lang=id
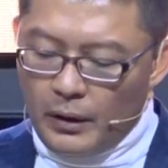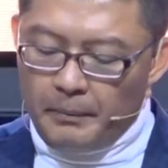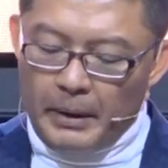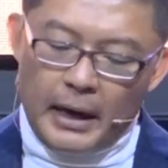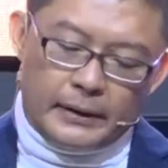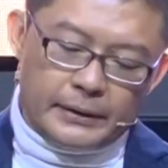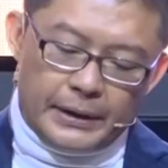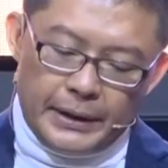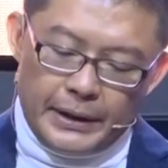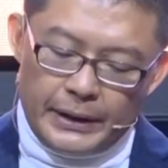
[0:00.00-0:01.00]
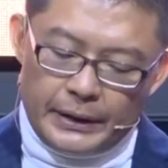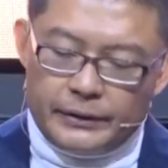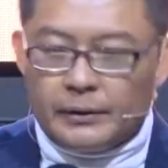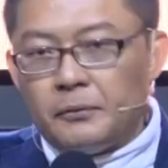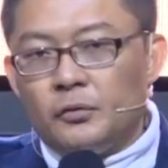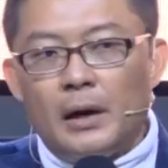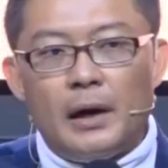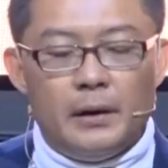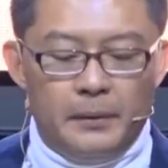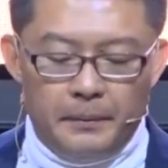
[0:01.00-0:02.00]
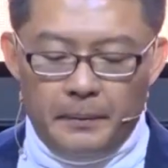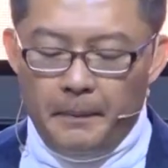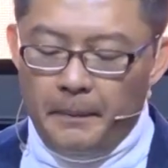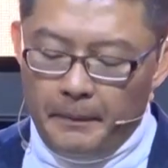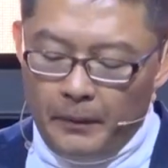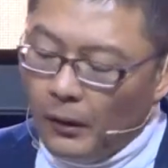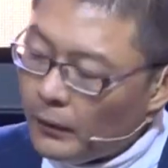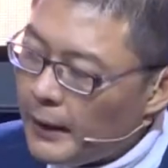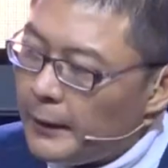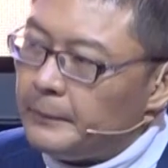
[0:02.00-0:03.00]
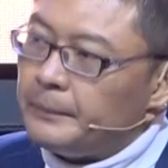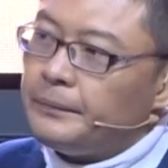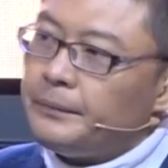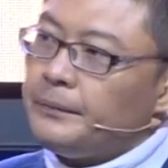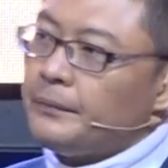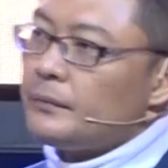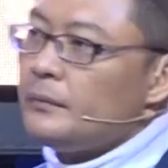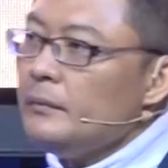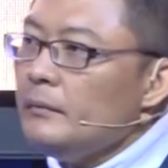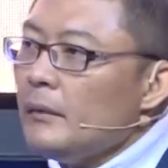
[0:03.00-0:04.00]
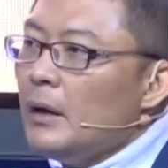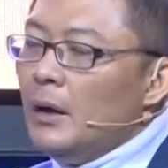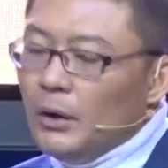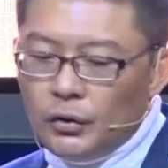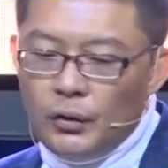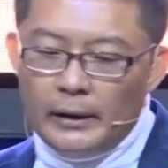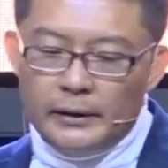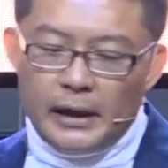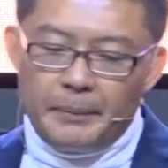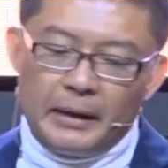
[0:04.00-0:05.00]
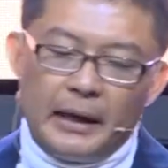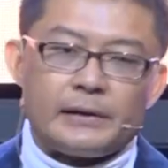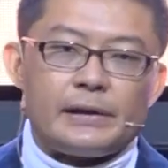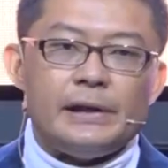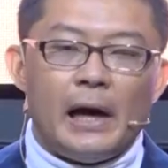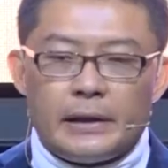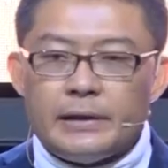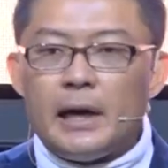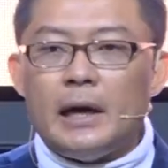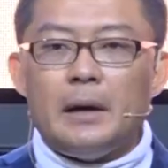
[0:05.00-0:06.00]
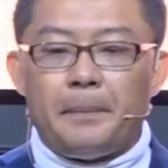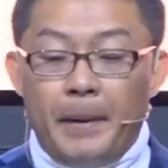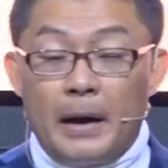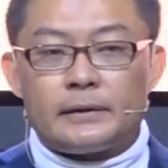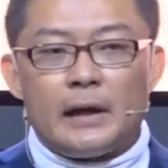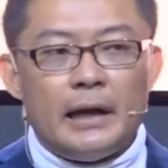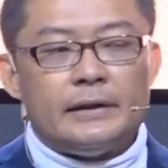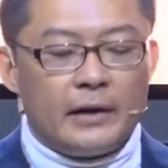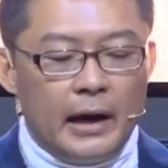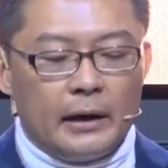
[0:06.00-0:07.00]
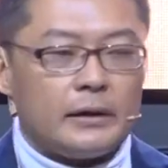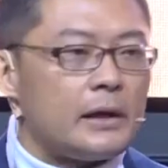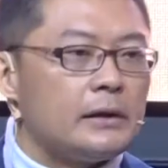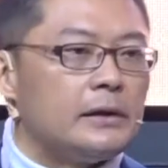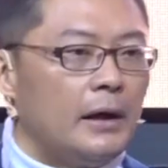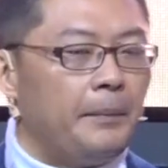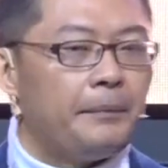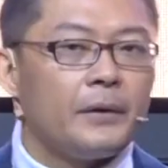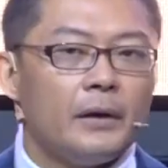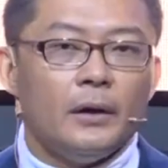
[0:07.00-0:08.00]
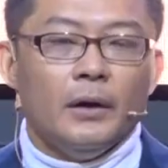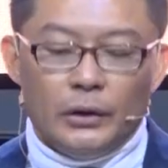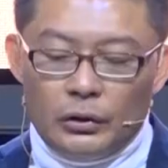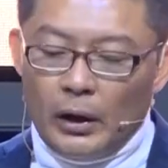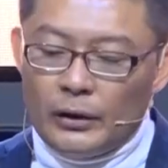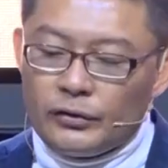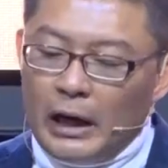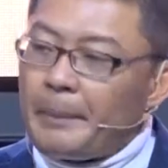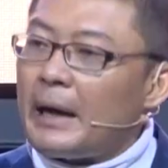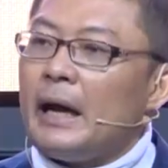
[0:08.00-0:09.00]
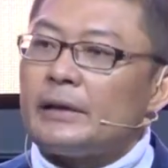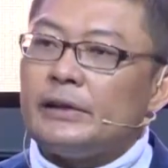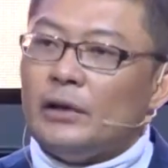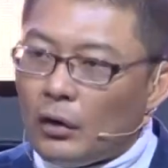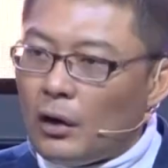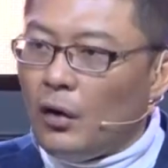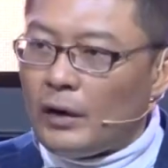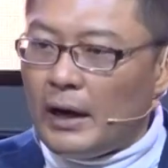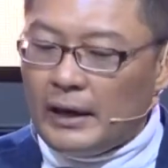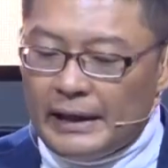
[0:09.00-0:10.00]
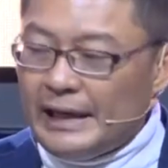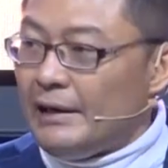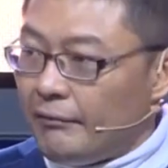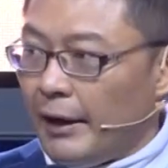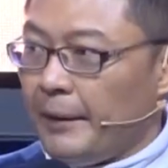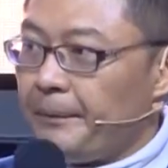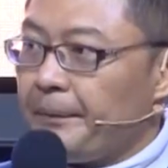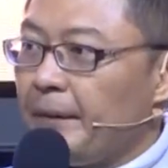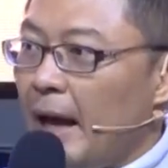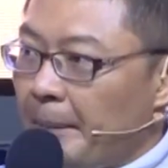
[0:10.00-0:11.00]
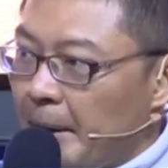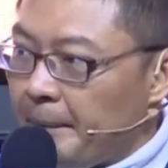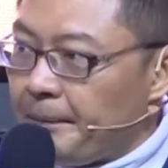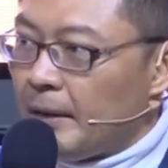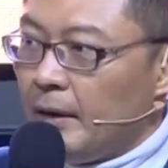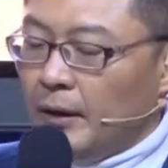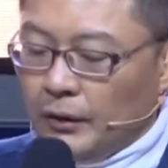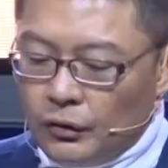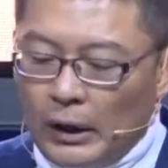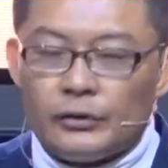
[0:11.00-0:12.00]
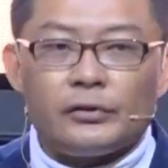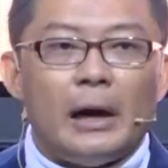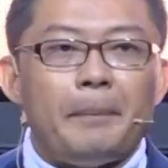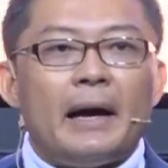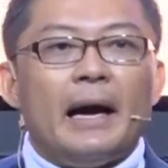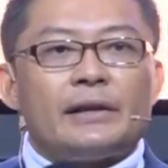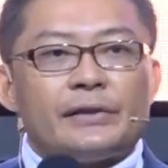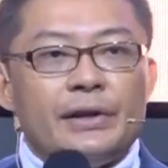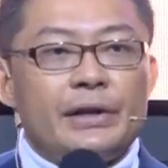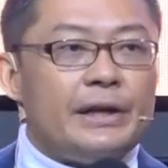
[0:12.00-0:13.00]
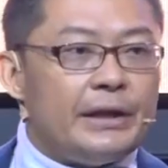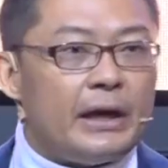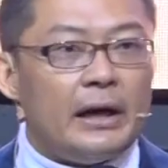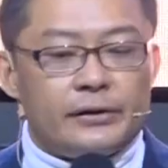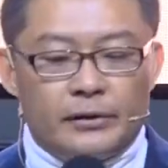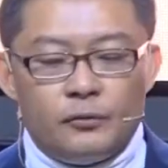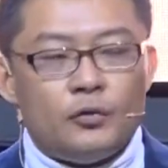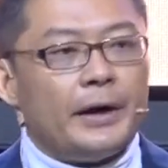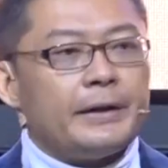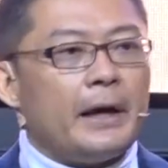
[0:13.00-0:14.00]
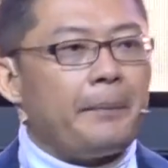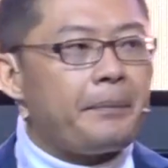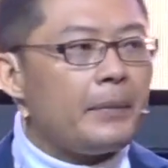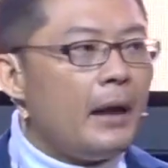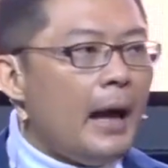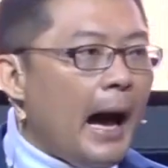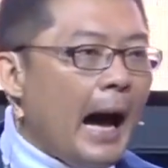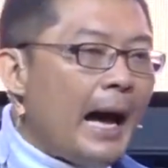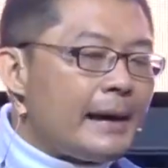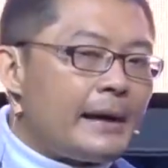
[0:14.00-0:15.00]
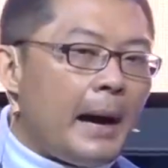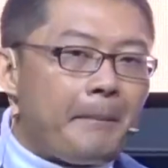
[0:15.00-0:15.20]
mengasihi semua orang. Tuhan tidak mengasihi hanya bangsa Israel saja. Tuhan juga mengasihi orang-orang Niniwe. Amin. Tuhan juga mengasihi kita semuanya. Ada